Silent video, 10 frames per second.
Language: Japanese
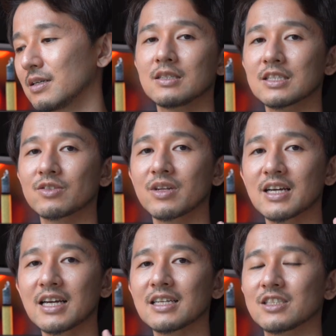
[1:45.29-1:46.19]
でそれ
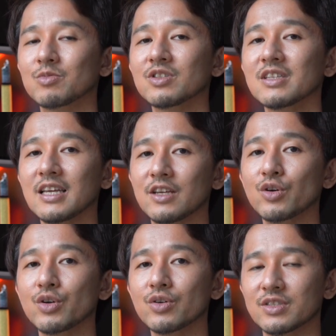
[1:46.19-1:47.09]
から自分でい
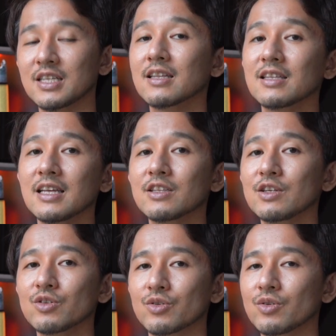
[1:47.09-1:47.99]
ろいろ設定って
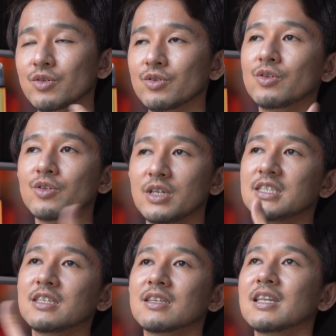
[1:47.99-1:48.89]
いうのをどんどんどんどんい
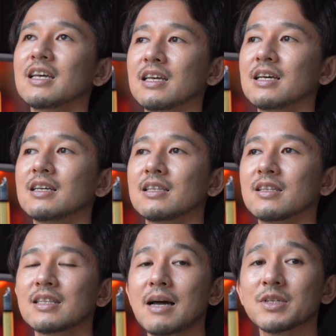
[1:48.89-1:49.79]
じって
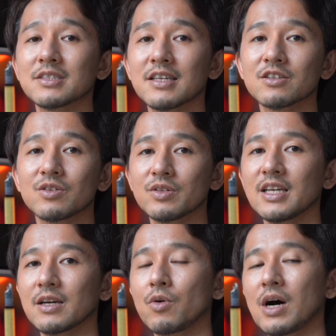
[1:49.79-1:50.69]
試せるの
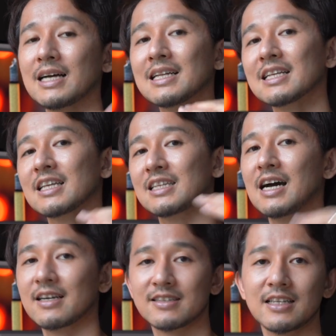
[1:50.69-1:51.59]
で、こう新たな
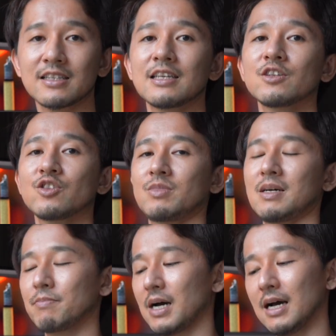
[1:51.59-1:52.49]
発見っていうのも
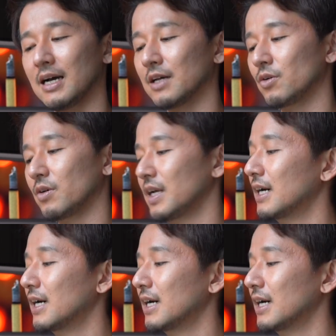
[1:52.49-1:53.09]
やっぱあの得